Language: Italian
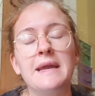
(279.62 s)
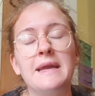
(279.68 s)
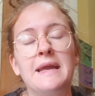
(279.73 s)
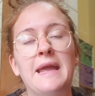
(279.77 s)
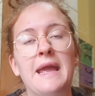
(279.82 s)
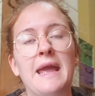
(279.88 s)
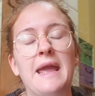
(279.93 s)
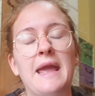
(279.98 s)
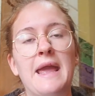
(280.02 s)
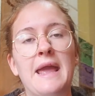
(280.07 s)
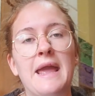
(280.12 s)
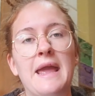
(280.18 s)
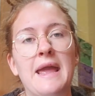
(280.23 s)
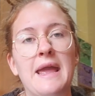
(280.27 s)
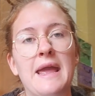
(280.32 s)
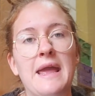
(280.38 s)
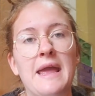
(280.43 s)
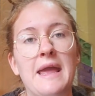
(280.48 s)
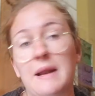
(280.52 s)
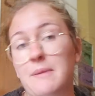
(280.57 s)

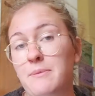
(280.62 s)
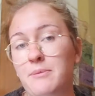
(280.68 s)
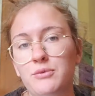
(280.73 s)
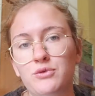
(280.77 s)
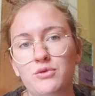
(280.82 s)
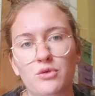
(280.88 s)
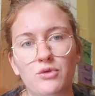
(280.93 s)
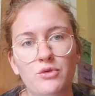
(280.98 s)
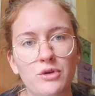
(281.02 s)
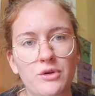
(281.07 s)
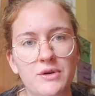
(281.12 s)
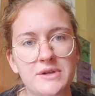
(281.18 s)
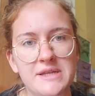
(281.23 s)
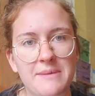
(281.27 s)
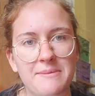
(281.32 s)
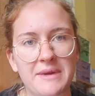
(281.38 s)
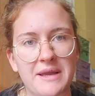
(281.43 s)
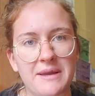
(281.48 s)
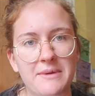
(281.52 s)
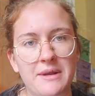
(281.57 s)
che è appunto l'unico
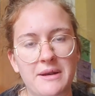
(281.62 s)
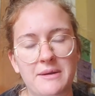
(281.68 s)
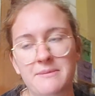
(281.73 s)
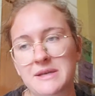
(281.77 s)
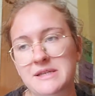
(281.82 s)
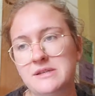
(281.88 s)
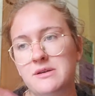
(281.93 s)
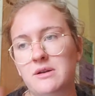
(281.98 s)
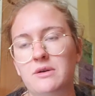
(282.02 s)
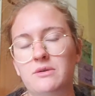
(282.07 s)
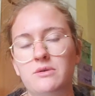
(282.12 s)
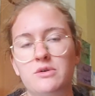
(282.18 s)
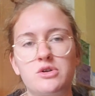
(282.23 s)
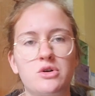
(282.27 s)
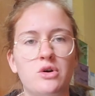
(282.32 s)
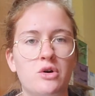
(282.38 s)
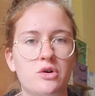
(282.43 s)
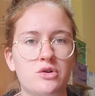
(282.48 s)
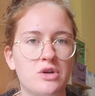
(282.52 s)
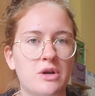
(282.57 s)
esame che mi è rimasto l'anno
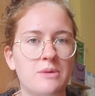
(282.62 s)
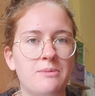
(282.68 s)
scorso,